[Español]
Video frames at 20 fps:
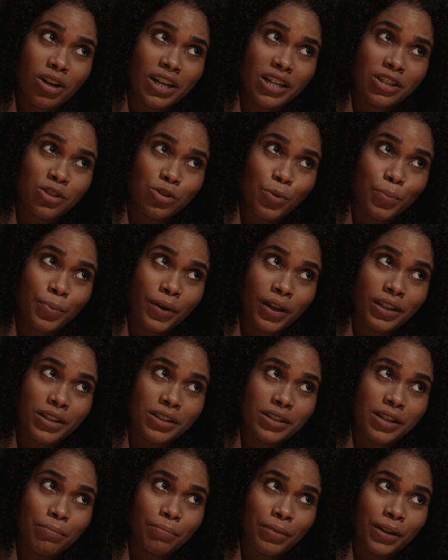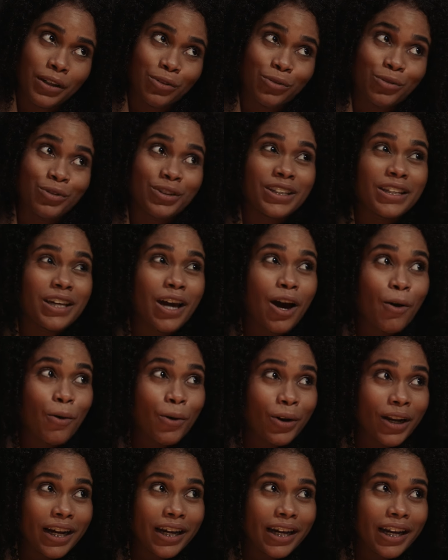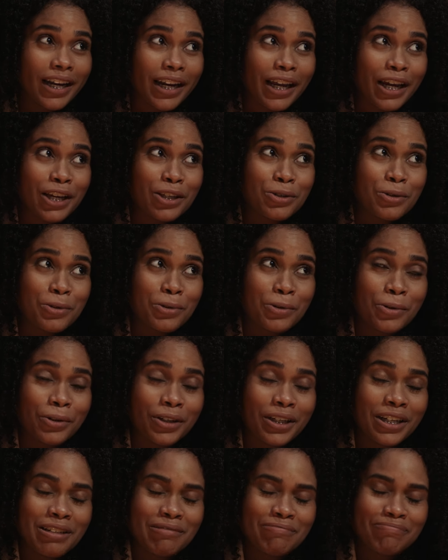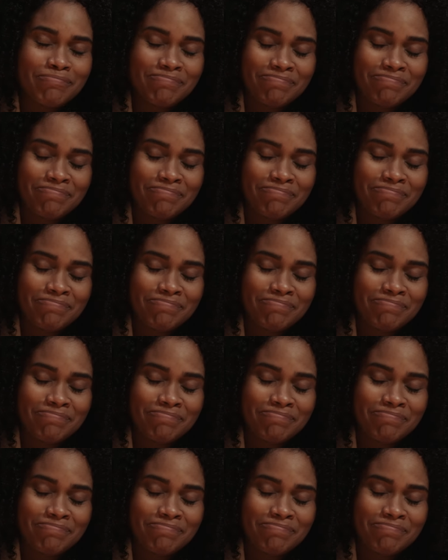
a la sopa de zapato. Y ahora que le echo corí...